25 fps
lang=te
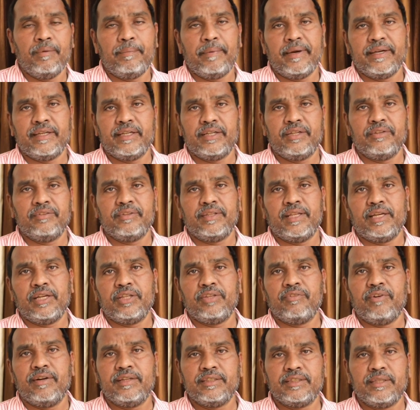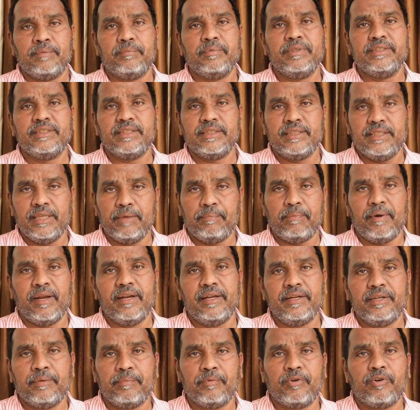పెట్టడం తర్వాత వాటికి సంబంధించి దీపాలు
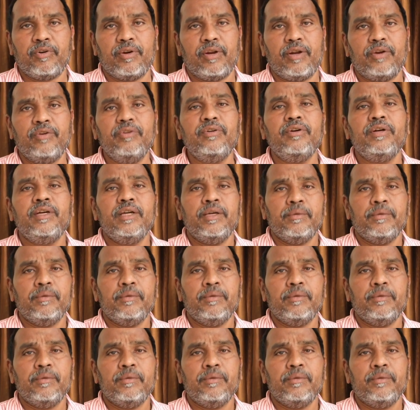వేయటం కూడాను